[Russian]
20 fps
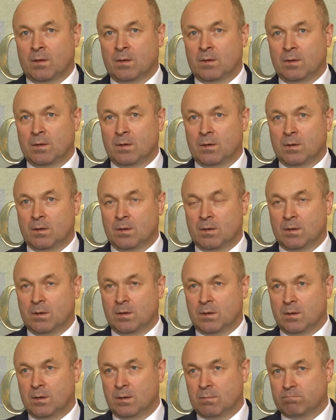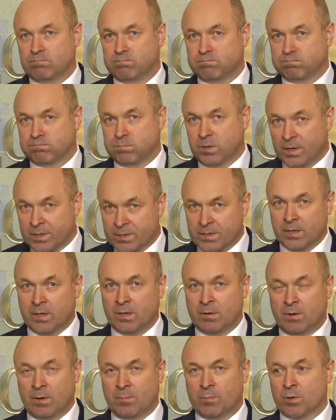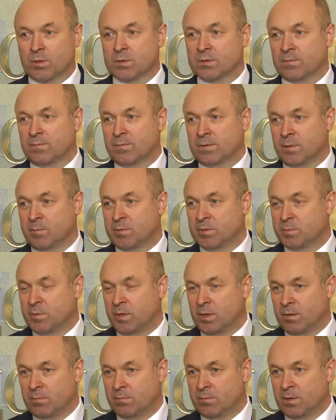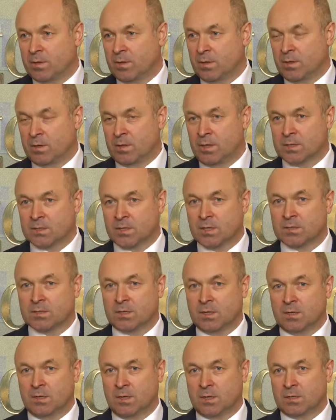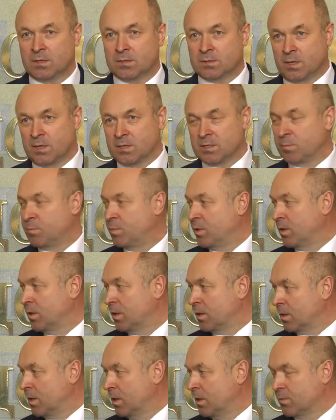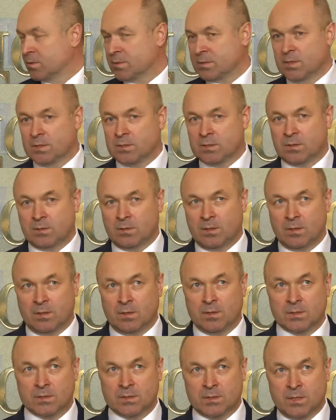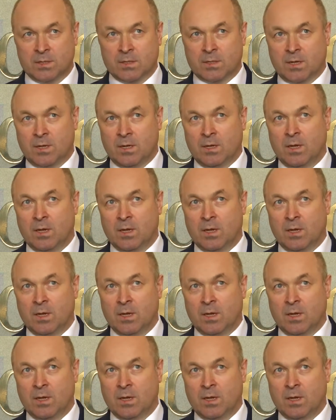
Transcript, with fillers: э, решение вопросов обеспечения в детских садах, на строительство перинатального центра.